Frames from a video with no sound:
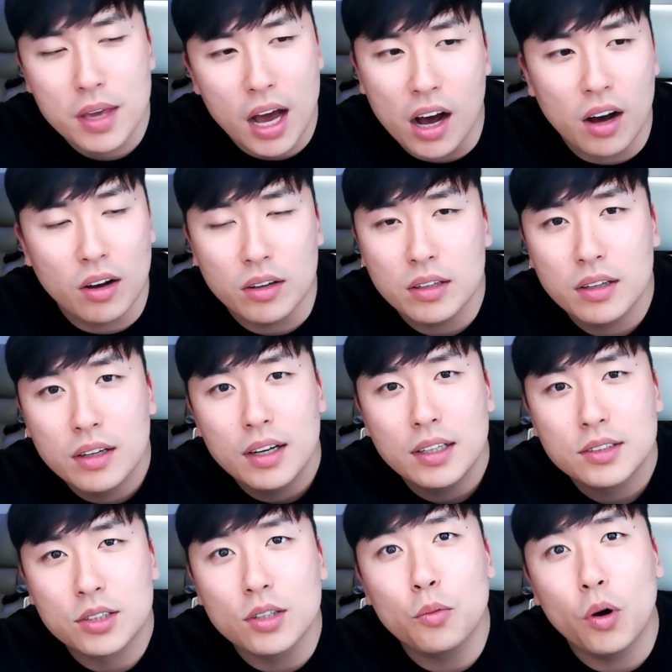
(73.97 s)
아
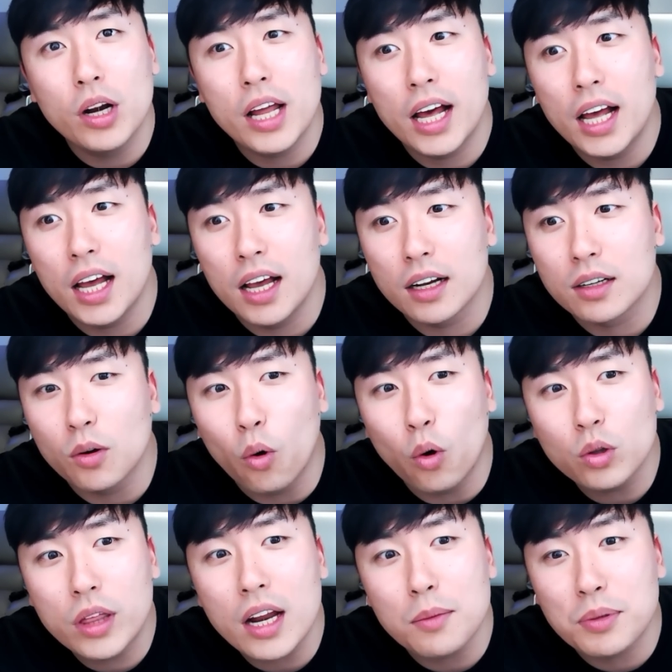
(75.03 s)
저는 원래 그
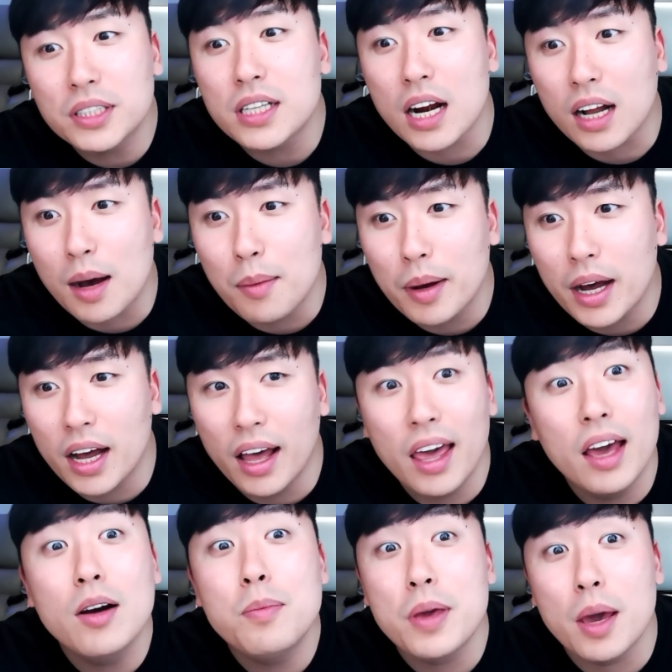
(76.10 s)
호텔이 비쌀까봐
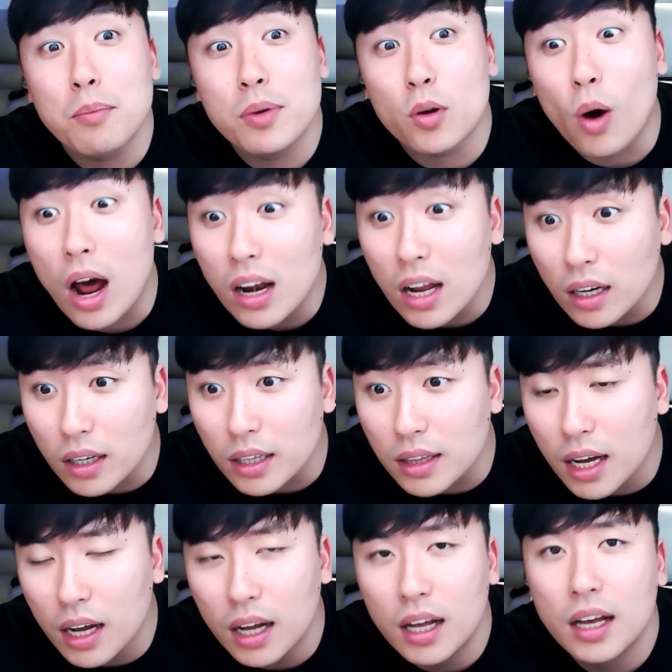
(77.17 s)
에어비앤비로 할라
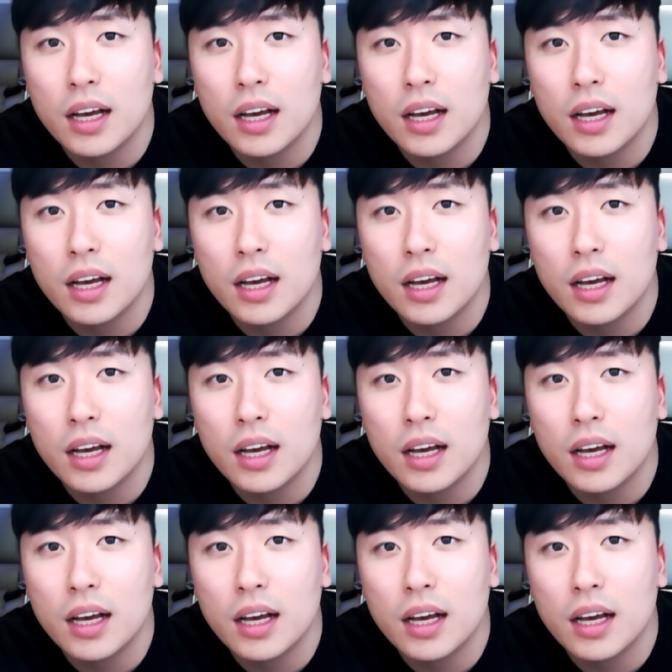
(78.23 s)
그랬다